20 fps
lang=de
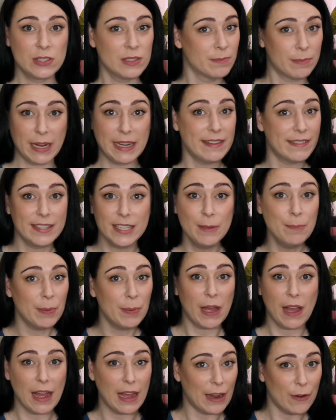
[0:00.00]
mein Tipp
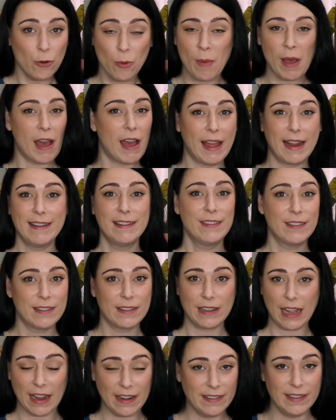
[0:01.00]
Nummer eins
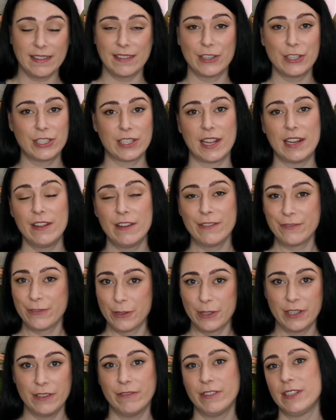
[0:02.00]
an dieser Stelle
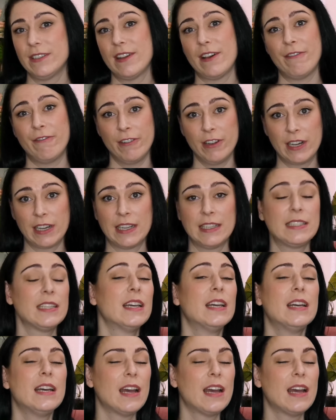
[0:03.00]
für den Winter wirklich